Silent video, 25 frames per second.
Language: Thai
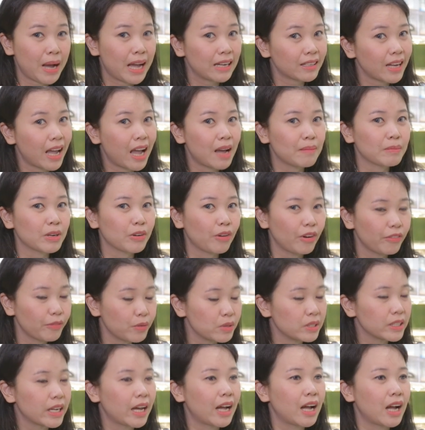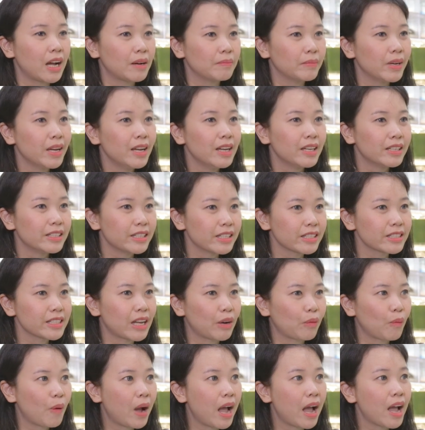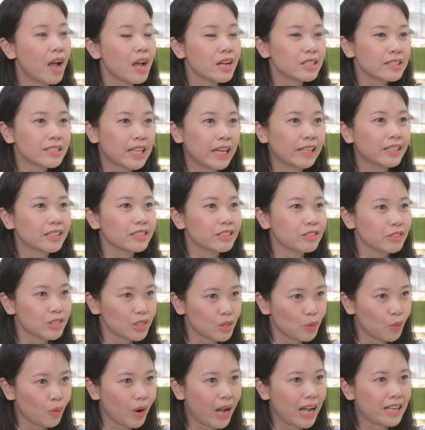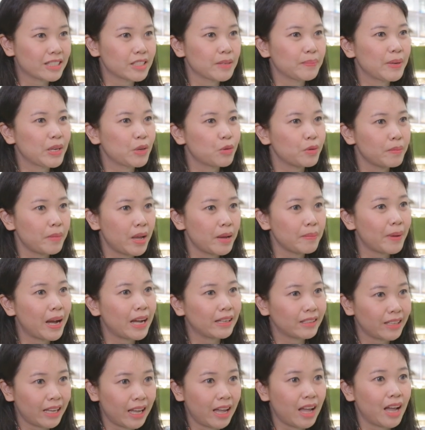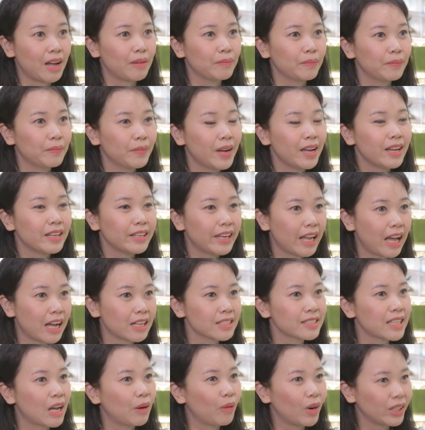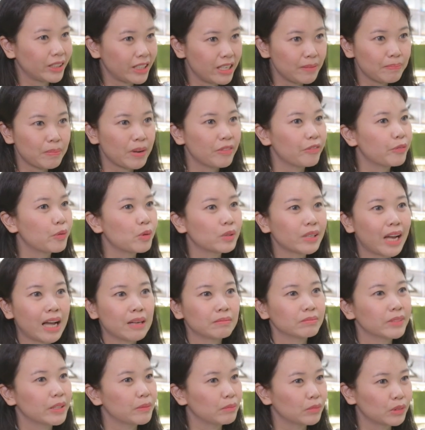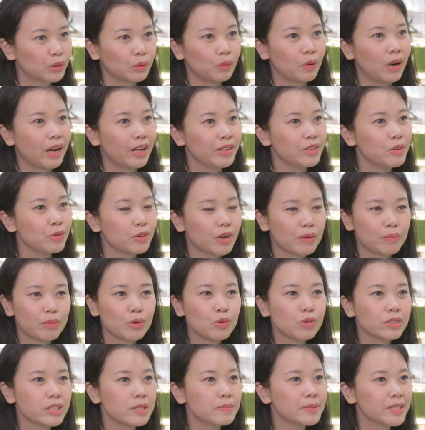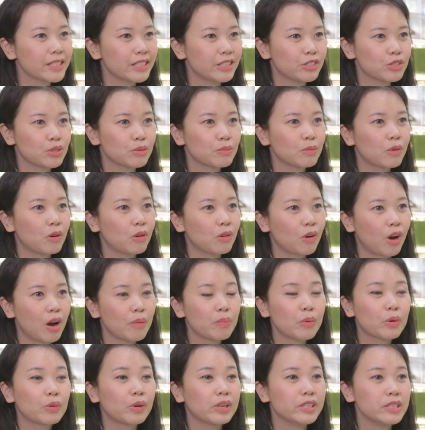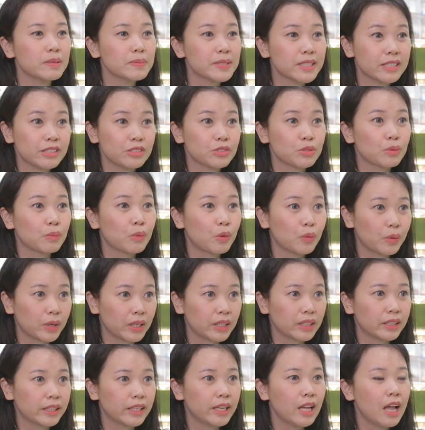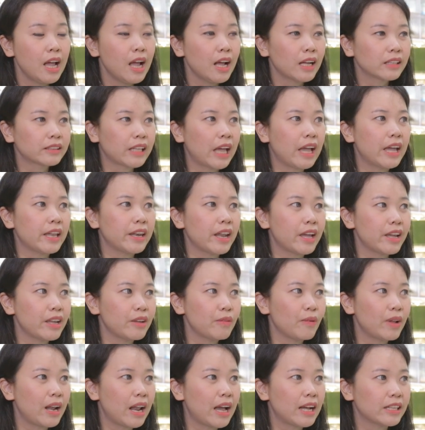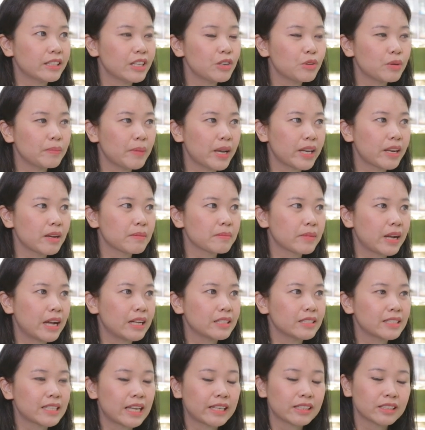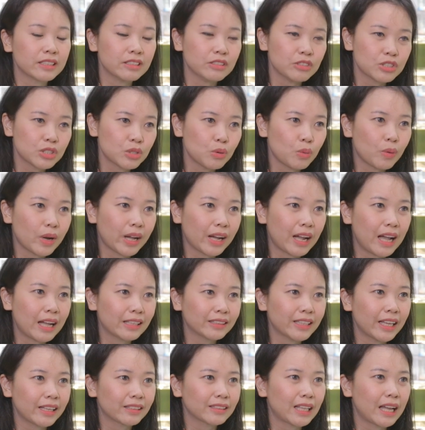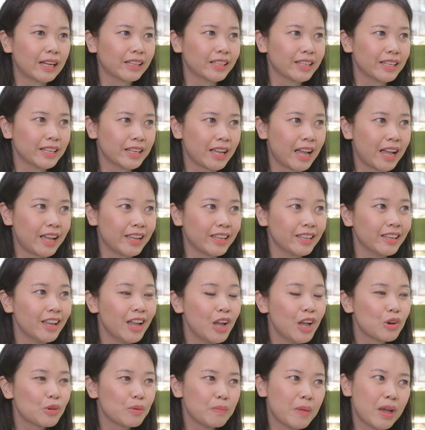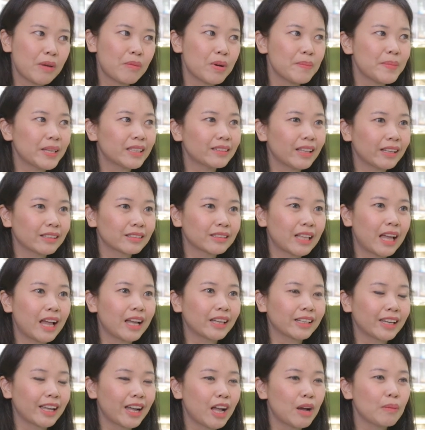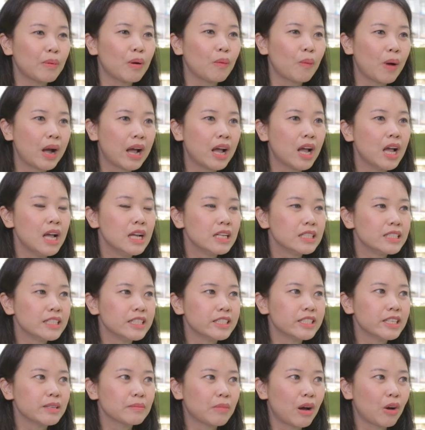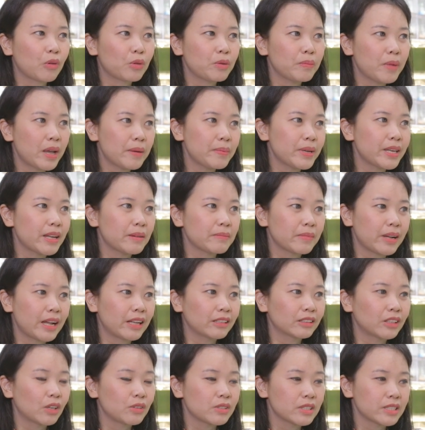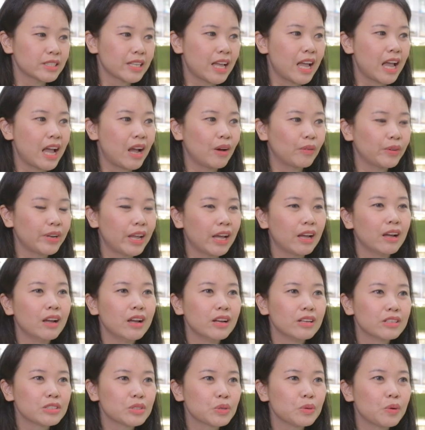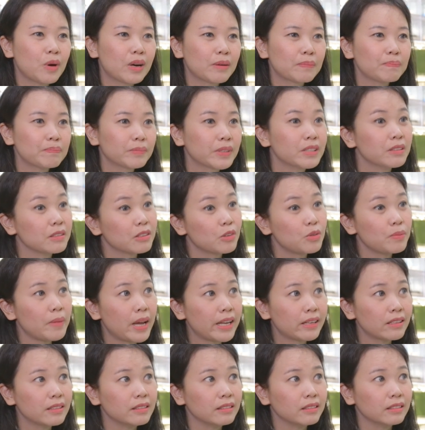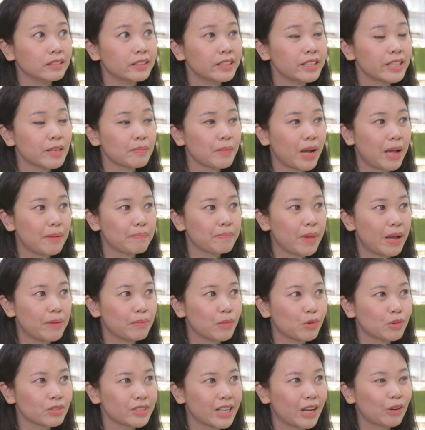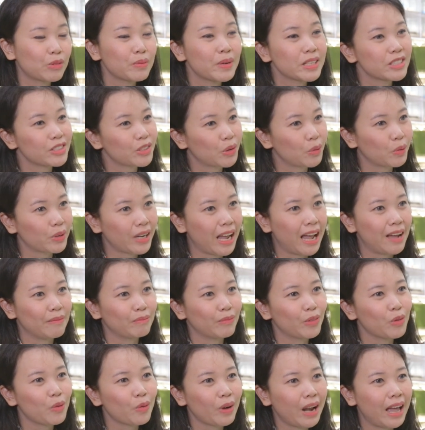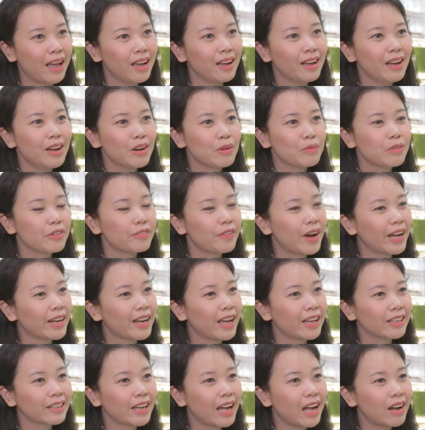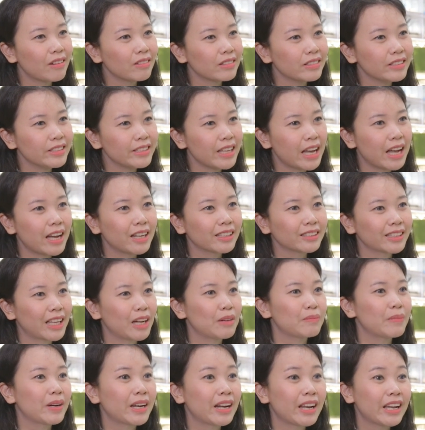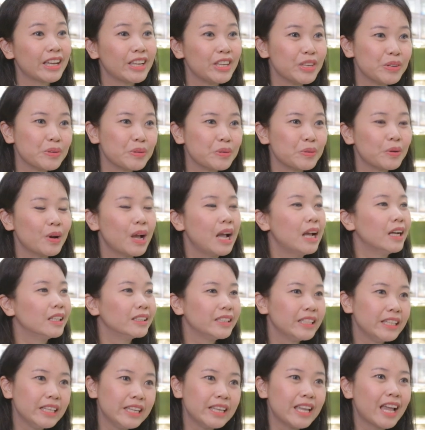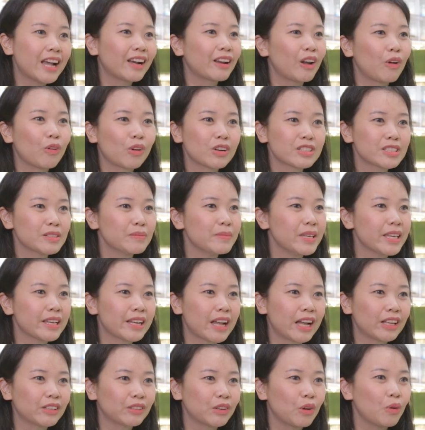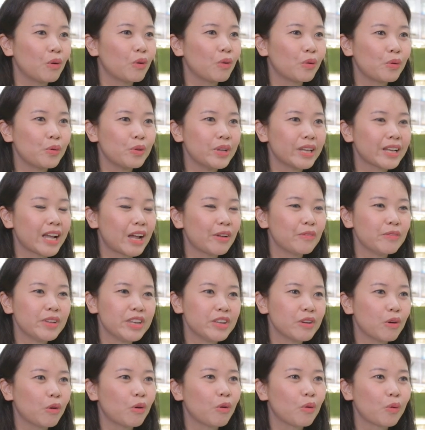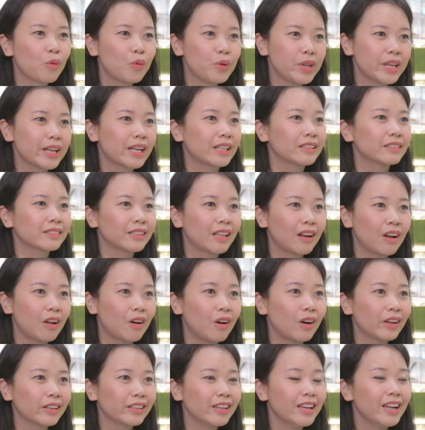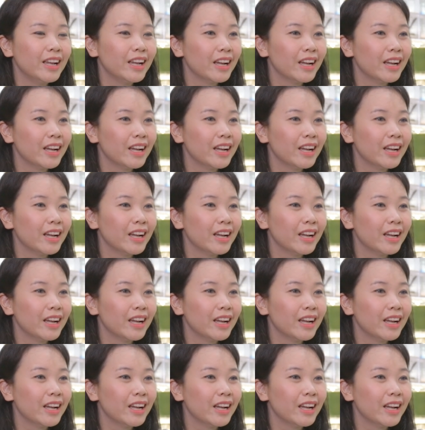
พาร์ทไทม์หรือว่าฟูลไทม์เนื่องจากว่าจันทร์ถึงศุกร์อาจจะเป็นคุณแม่พาร์ทไทม์นะเสาร์อาทิตย์เป็นฟูลไทม์เต็มตัวอยู่กับลูก24ชั่วโมงครอบครัว24ชั่วโมงเลยแต่ในเวลาที่คุณแม่ทำงานจันทร์ถึงศุกร์ค่ะแตกต่างยังไงคุณแม่ว่าไม่แตกต่างนะคะเพราะว่าจริงๆพอคุณแม่ไปทำงานตอนเช้าเนี่ยช่วงถึงคุณแม่ถึงที่ทำงาน8โมงเช้าคุณแม่จะโทรถามลูกละปูฟ้าทานข้าวหรือยังทำอะไรอยู่เที่ยงเราก็จะมีการโทรคุยกันวิดีโอคุยกันตลอด